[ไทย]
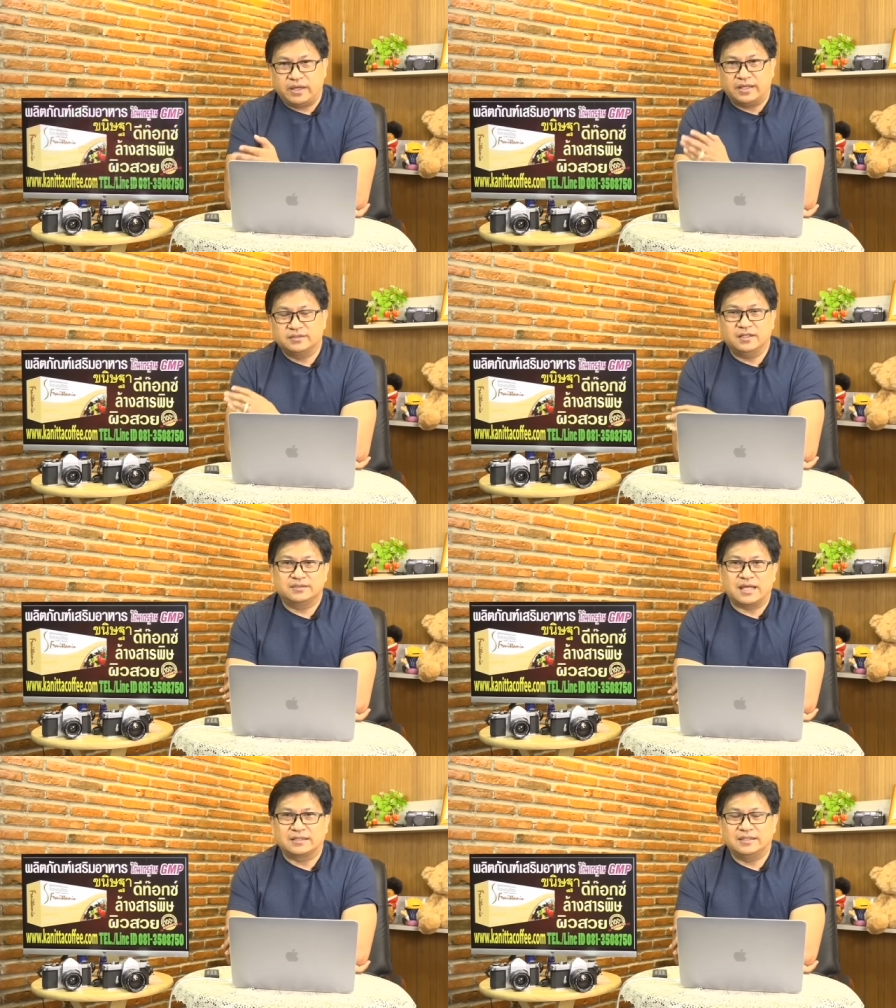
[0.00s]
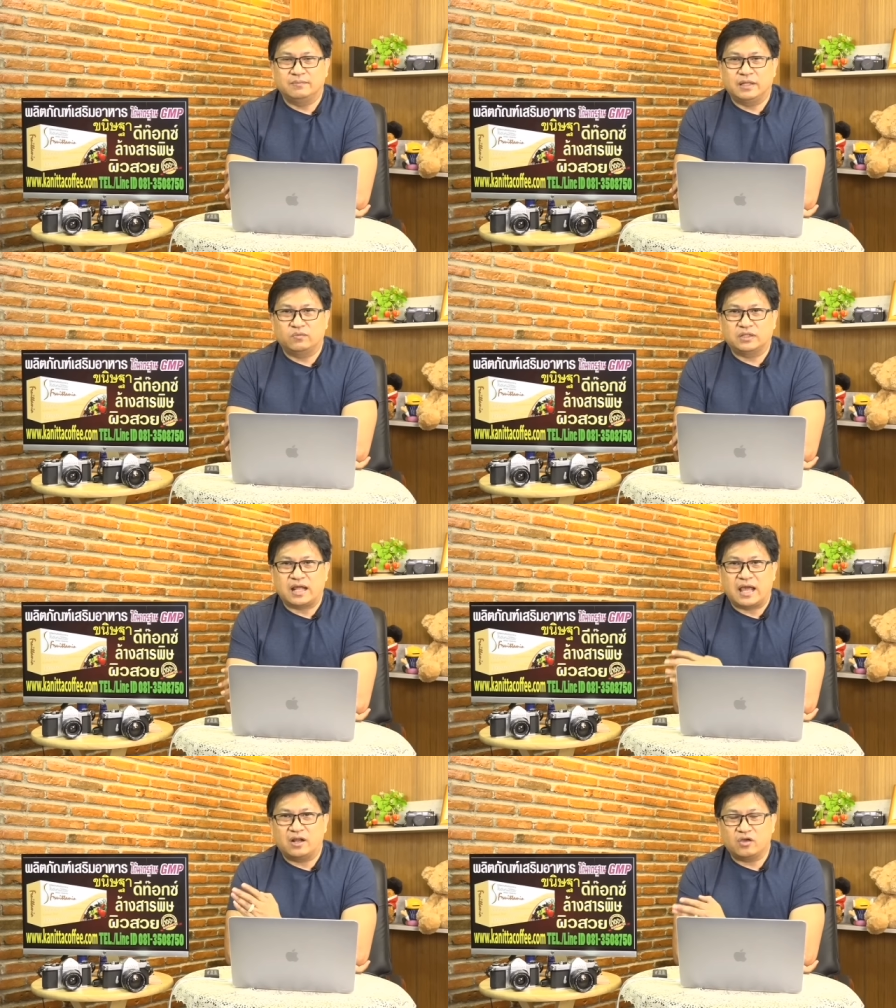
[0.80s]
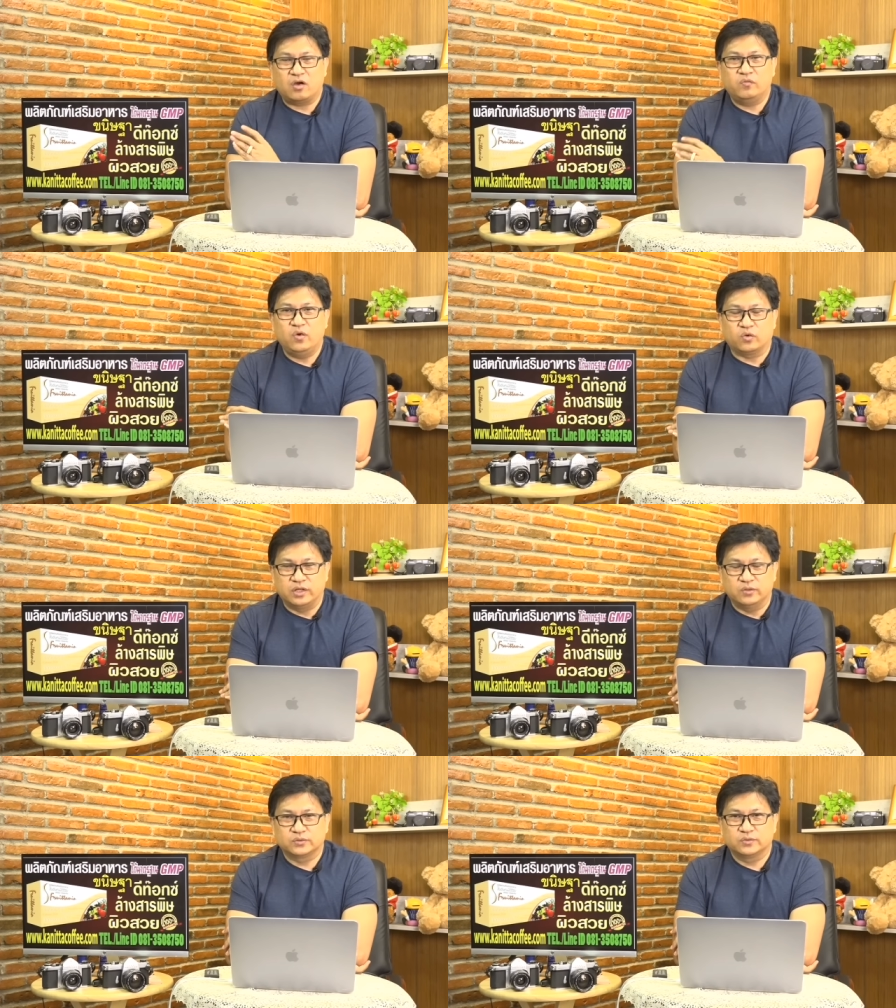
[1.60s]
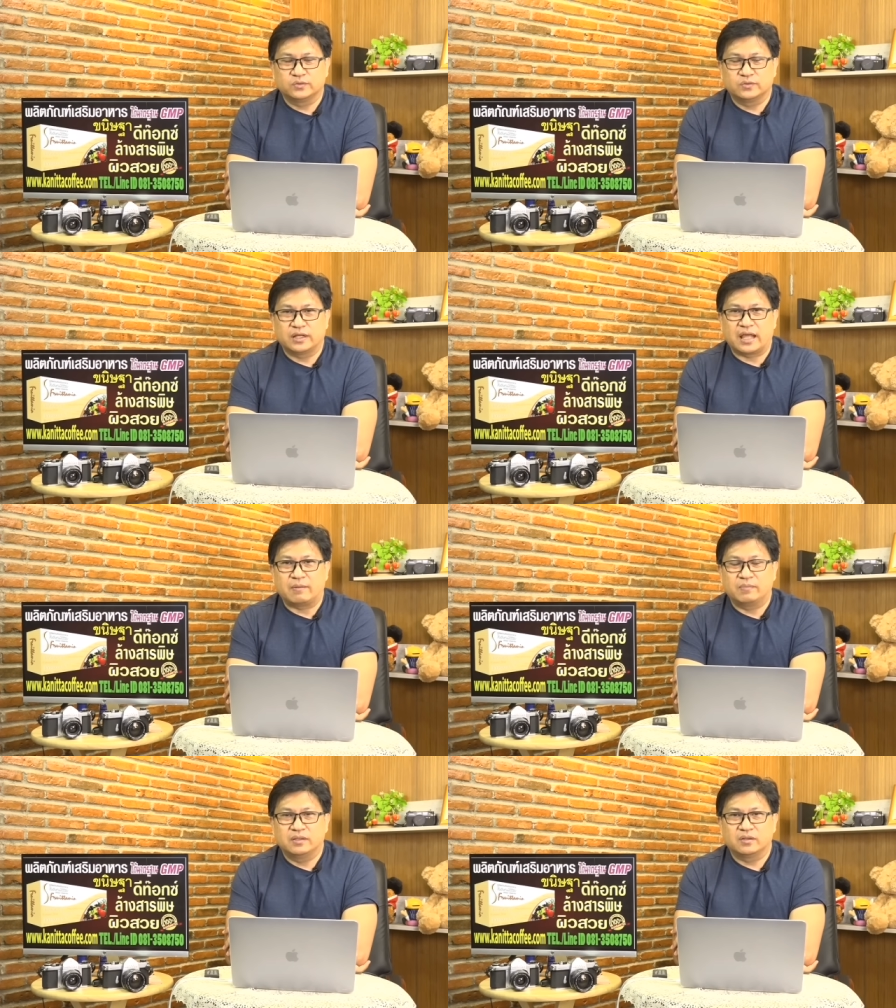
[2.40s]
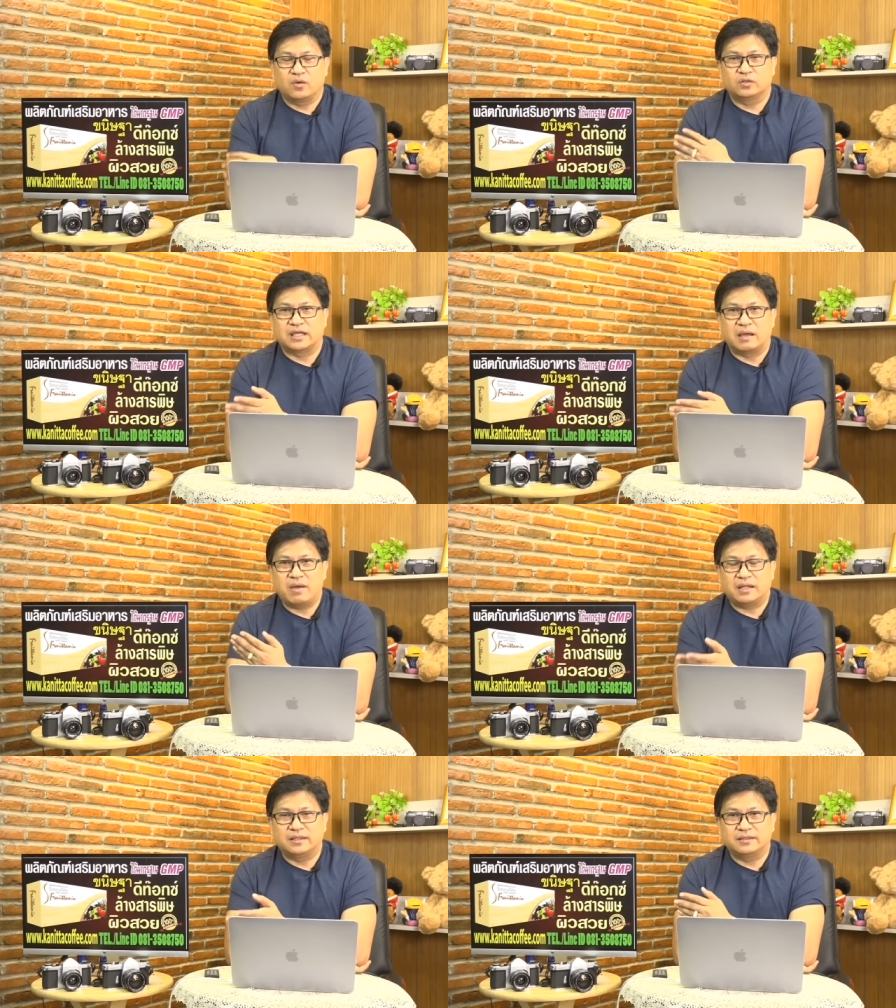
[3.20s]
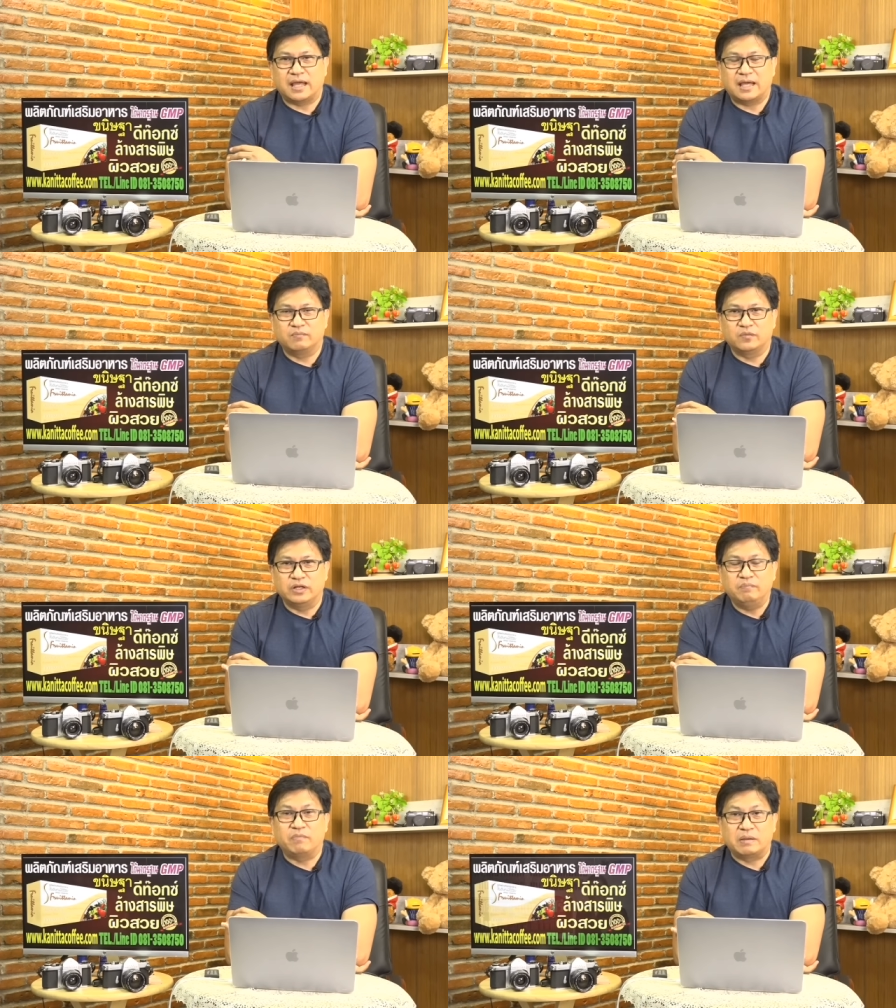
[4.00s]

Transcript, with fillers: เพจเทิดศักดิ์เจียมกิจวัฒนาแล้วก็วิหกนิวส์นะครับก็สามารถติดตามคลิป